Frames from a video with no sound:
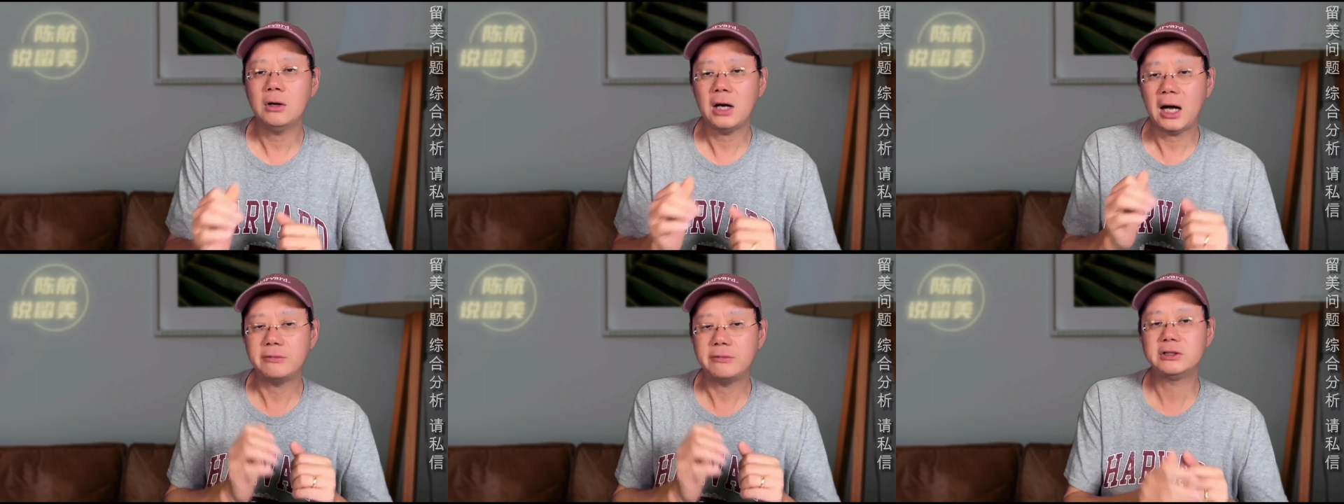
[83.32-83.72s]

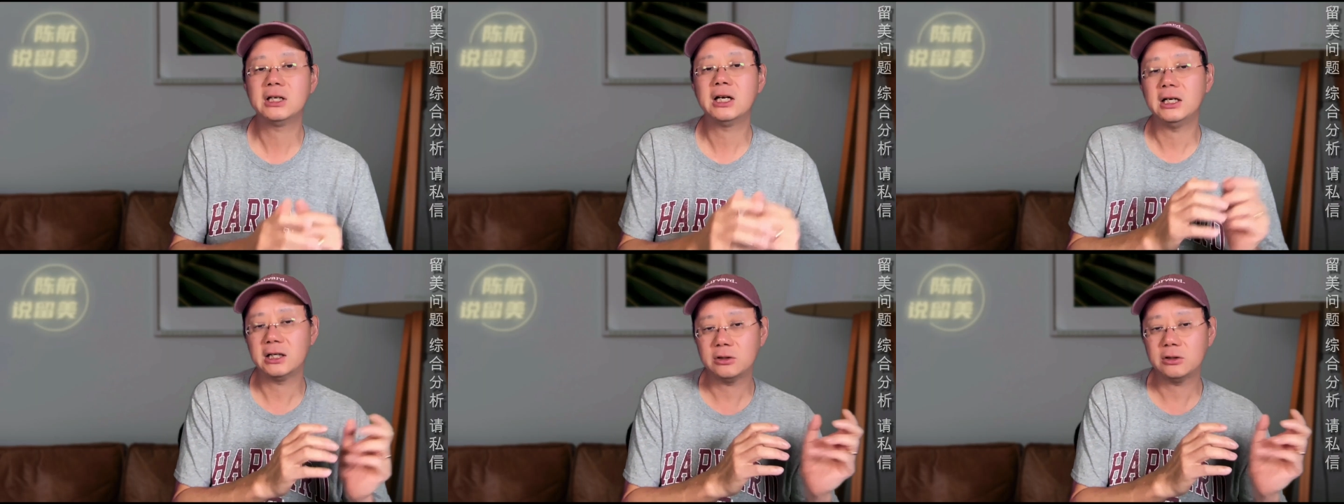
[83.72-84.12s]
哈佛只
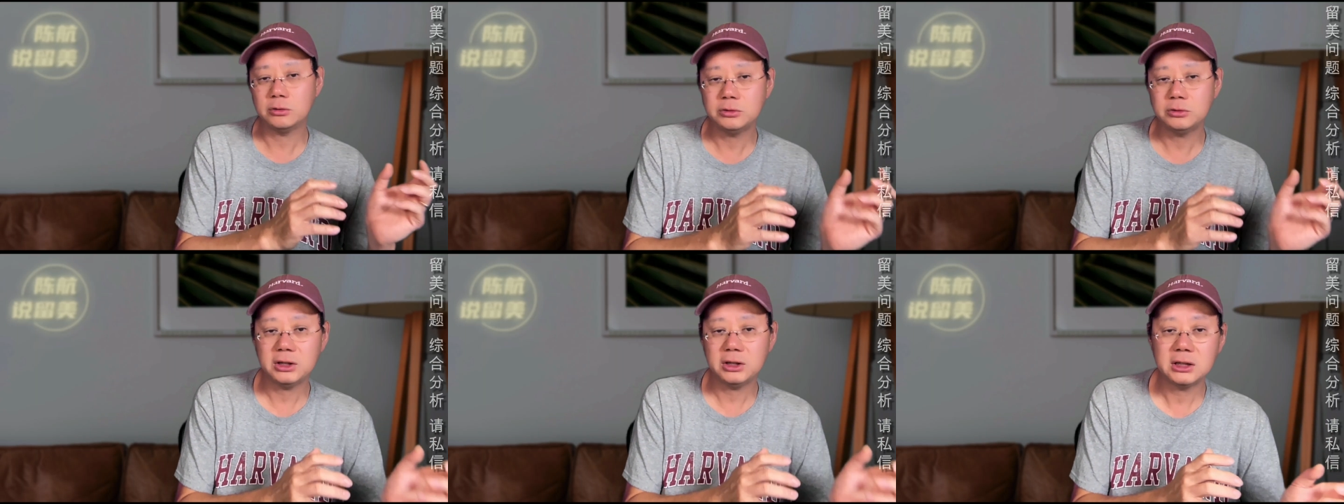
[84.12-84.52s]
给这个同
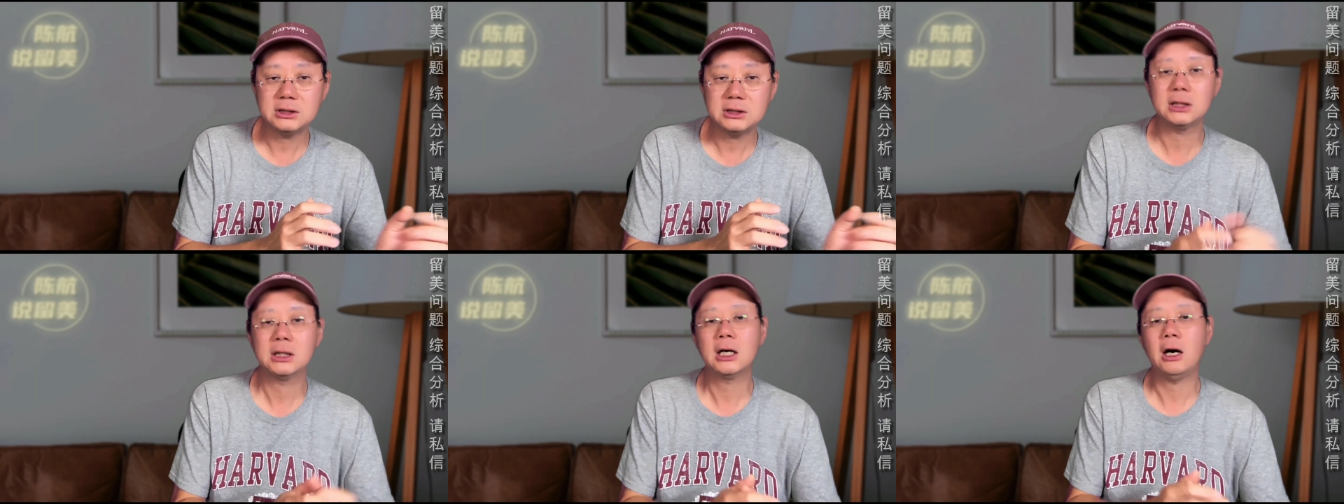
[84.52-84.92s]
学一个
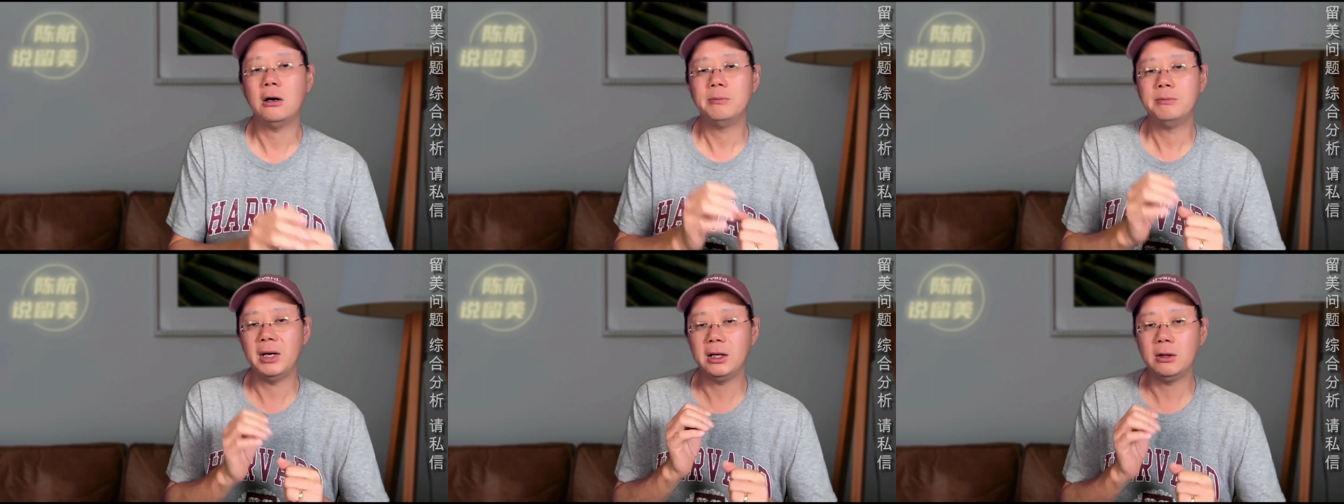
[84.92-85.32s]
警
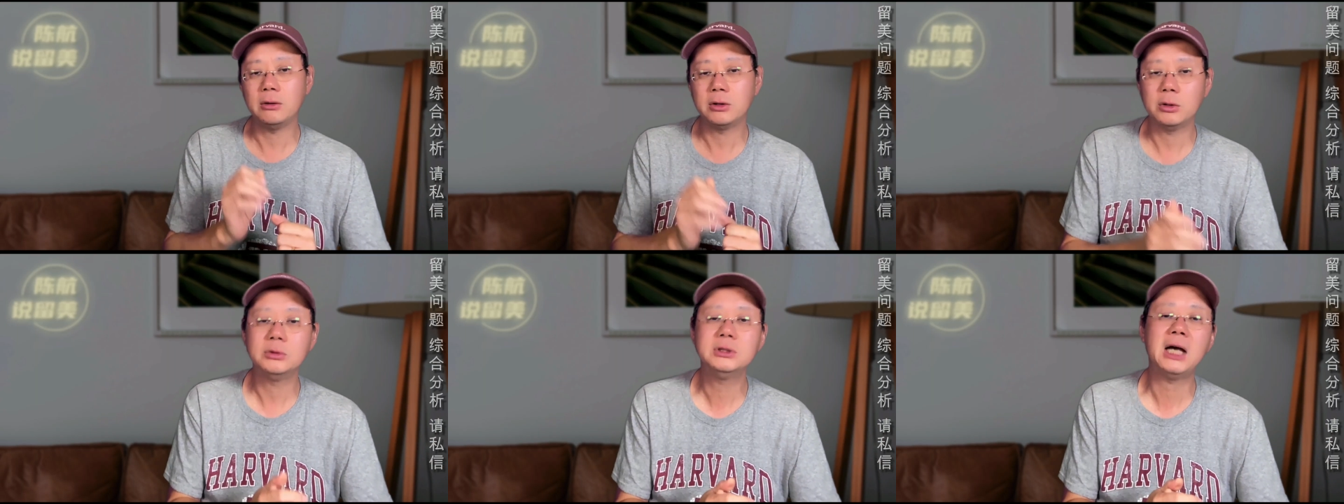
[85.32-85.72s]
告，没有
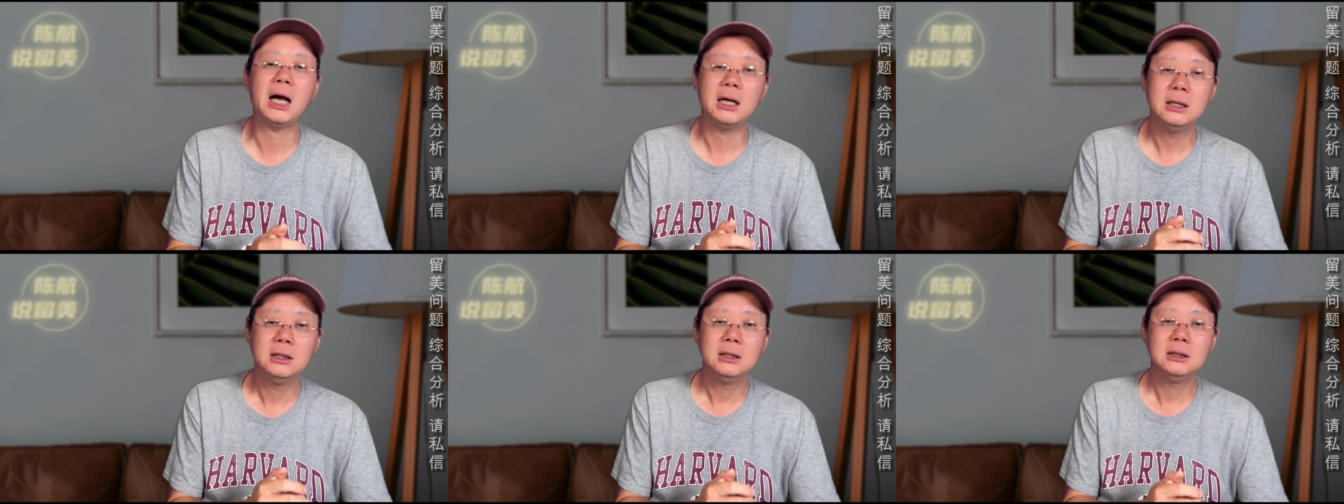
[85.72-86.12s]
留
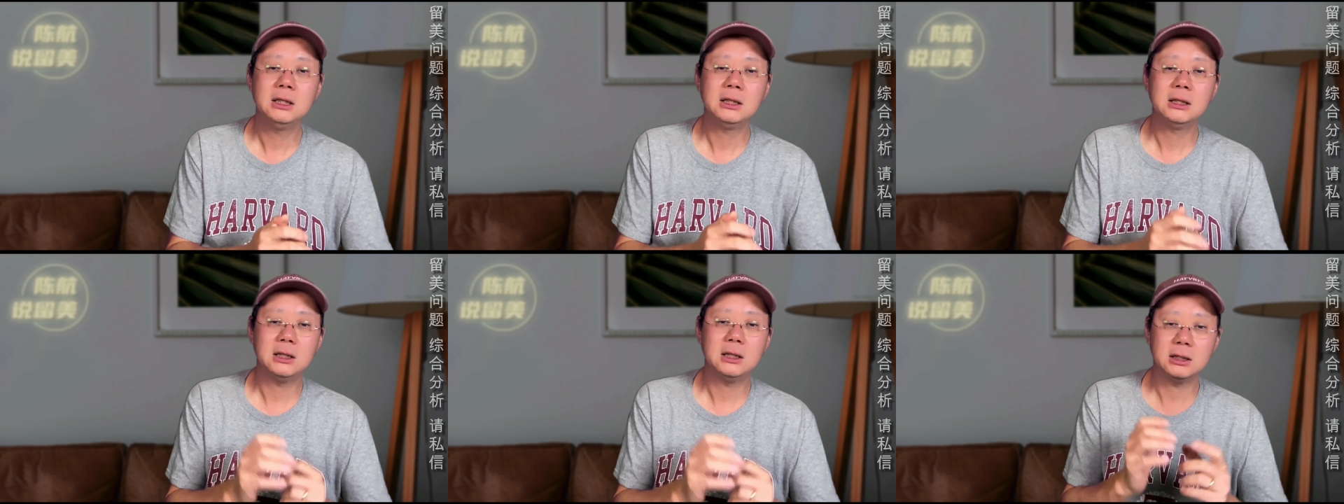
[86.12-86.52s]
下
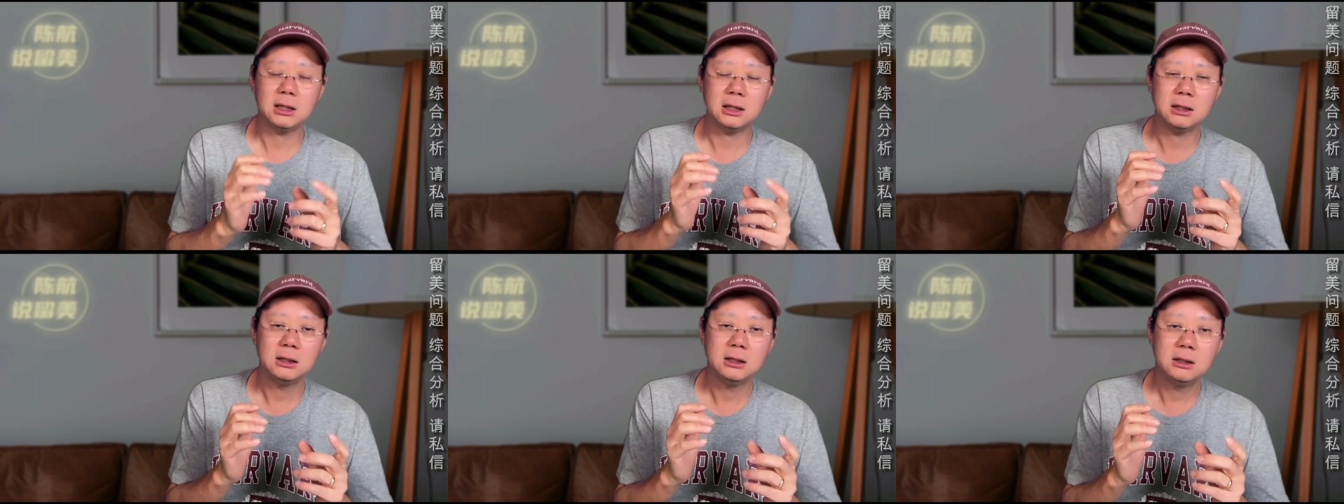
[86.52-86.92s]
任何
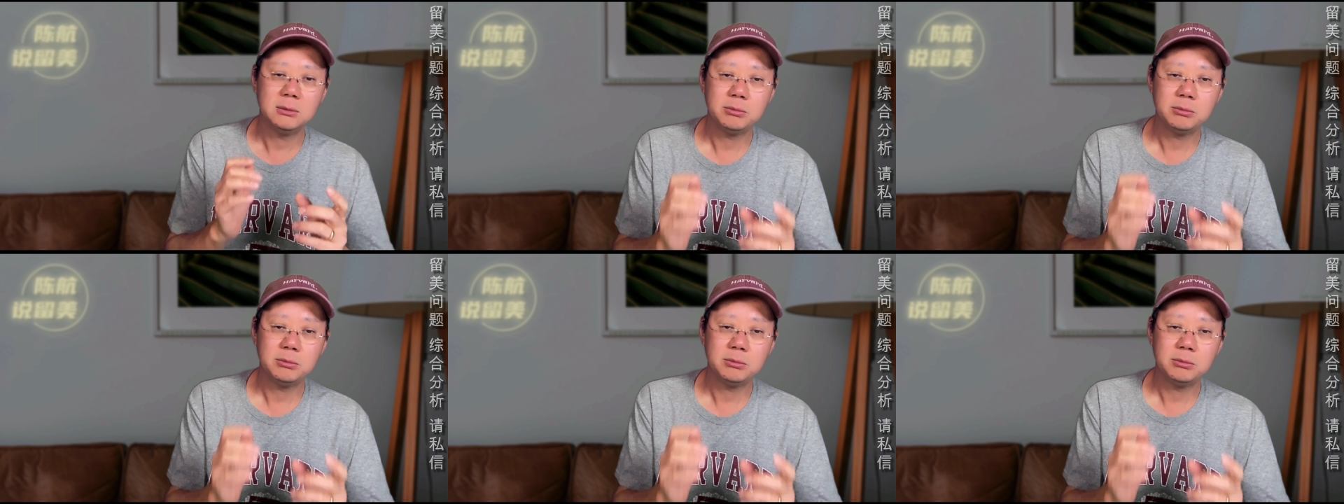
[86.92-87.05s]
的。